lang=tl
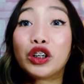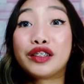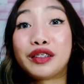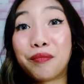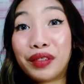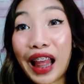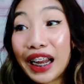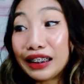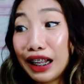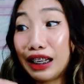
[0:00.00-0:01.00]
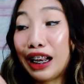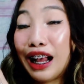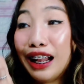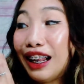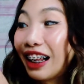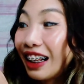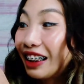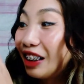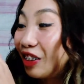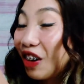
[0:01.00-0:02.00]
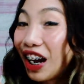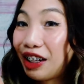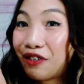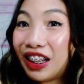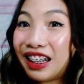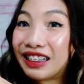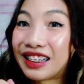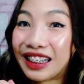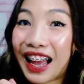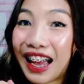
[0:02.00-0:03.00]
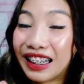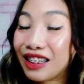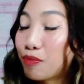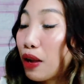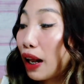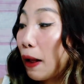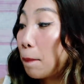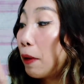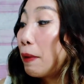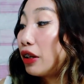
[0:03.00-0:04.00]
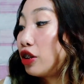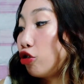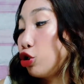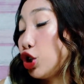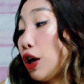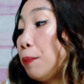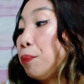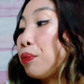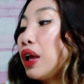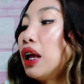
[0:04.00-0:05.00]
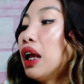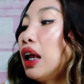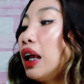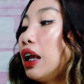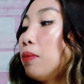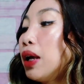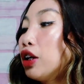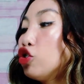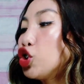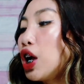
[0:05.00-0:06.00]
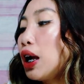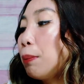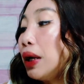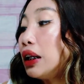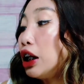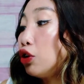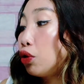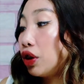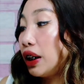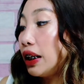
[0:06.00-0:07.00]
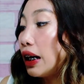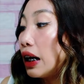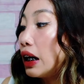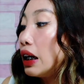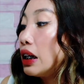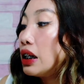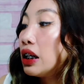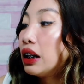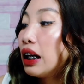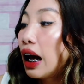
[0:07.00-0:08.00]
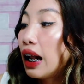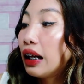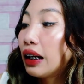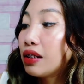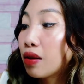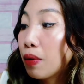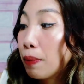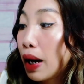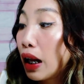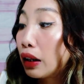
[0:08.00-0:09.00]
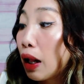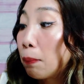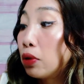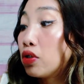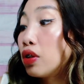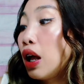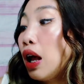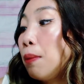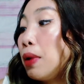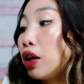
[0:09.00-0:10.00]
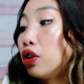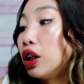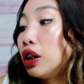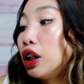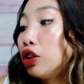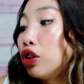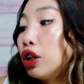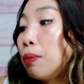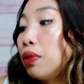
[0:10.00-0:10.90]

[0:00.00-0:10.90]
or subtitle na nakalagay dito kahit man lang sa taas para mabasa ko siya. And meron na siyang made in Korea na nakalagay sa baba. Tapos, meron din dito na